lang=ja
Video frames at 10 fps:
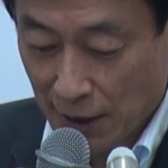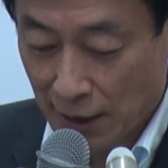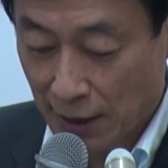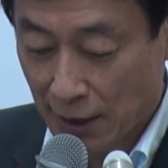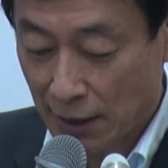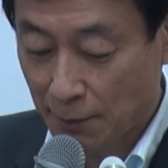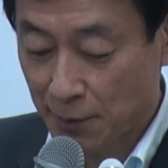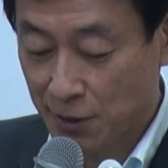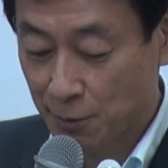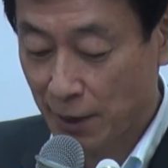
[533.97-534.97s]

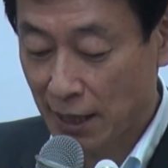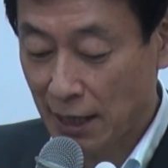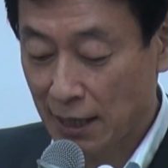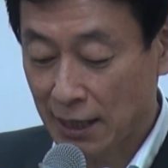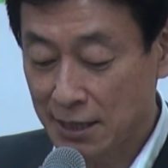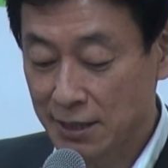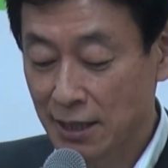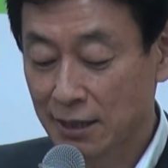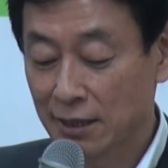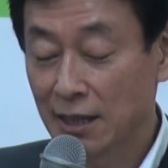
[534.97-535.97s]
えー、3つ目が感
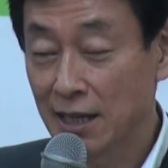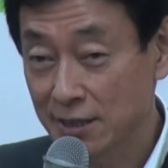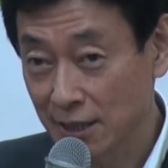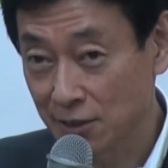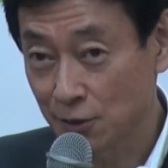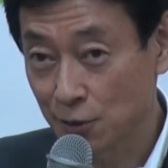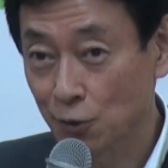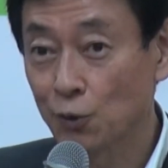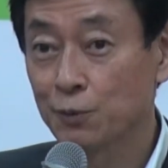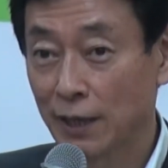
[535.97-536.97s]
染観察
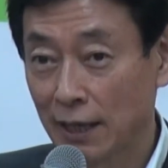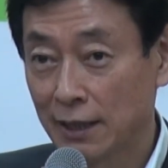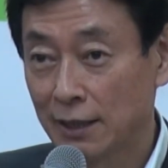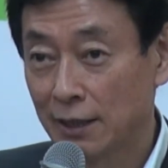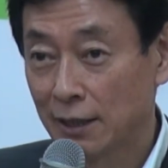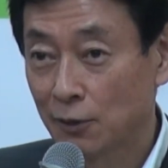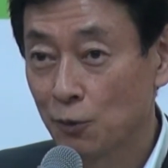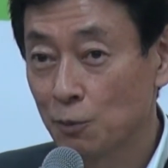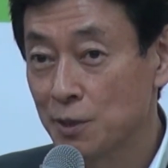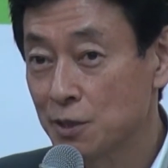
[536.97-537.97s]
都道府県
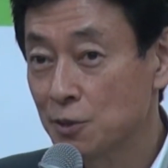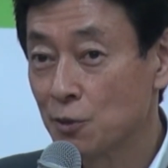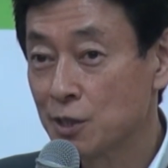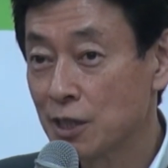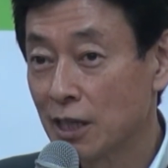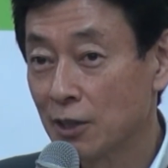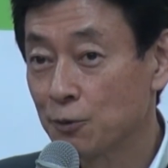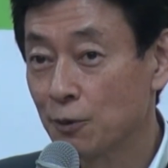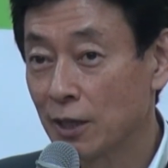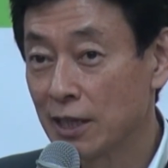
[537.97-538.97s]
この3つの違いが
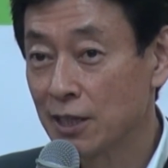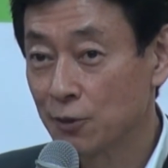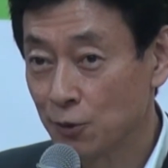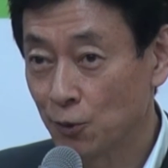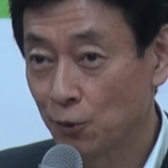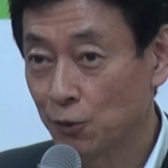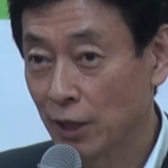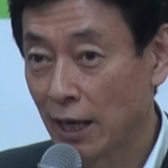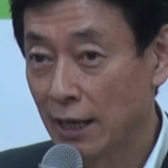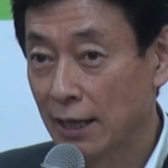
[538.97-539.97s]
よく分かりにくいということ
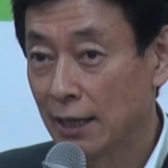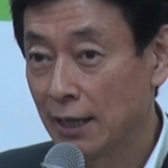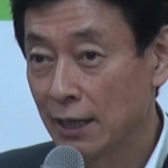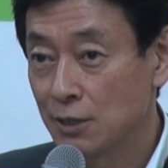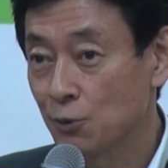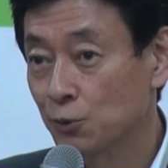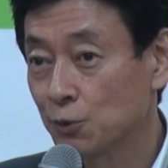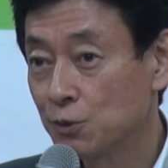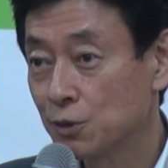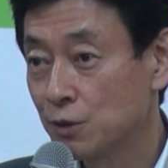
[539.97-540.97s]
で、えー、そのこ
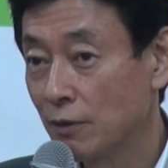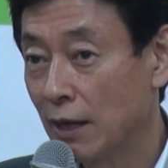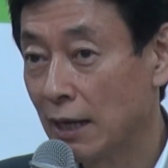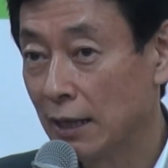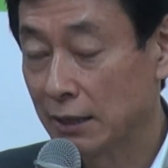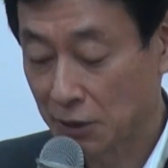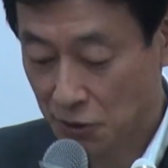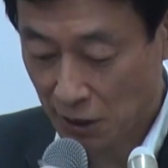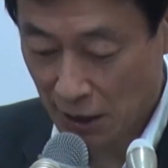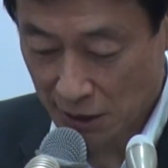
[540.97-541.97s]
とについては
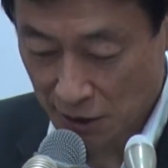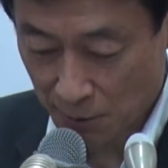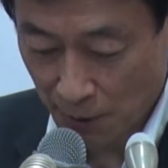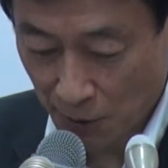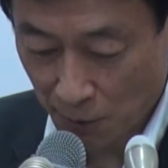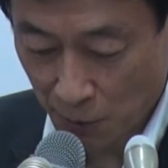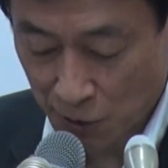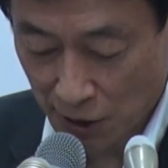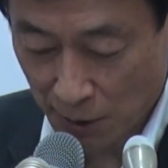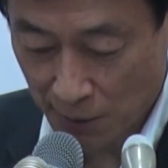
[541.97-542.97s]
私から説明を申
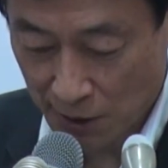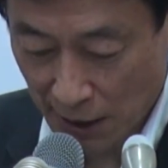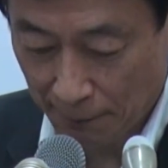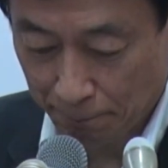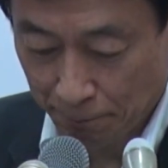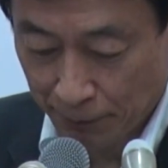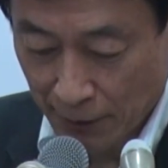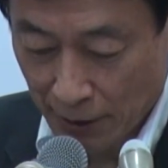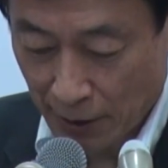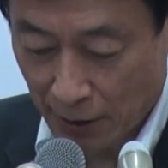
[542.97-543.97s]
し上げました、
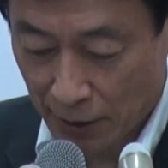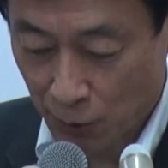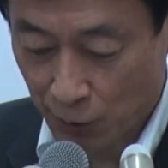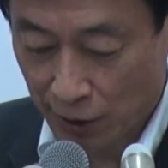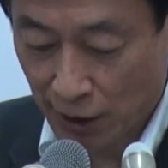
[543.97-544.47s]
えー、基本的